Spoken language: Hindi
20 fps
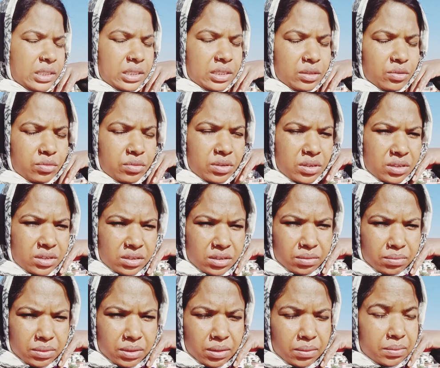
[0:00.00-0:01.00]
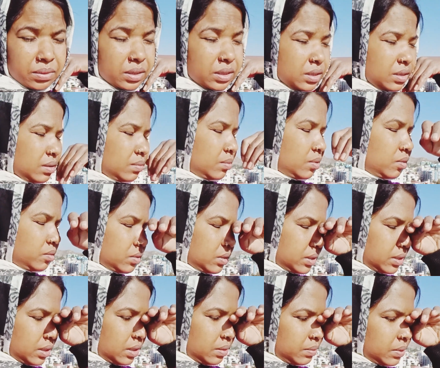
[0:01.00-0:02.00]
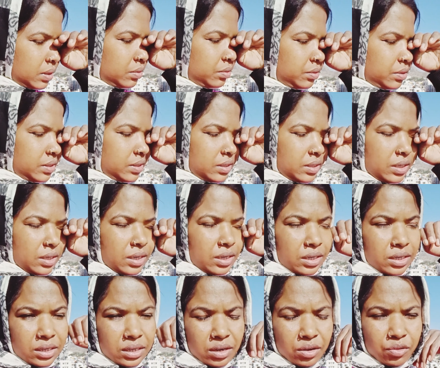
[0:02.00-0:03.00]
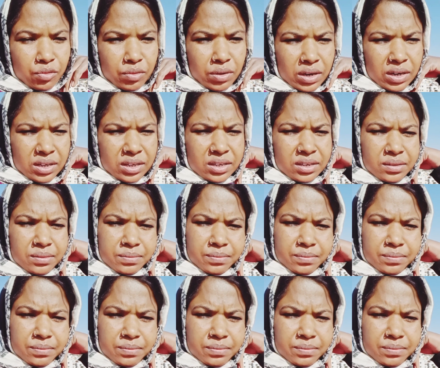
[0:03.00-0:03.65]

क्योंकि अभी अभी हम लोग के घर में कुछ ऐसा घटना हुआ है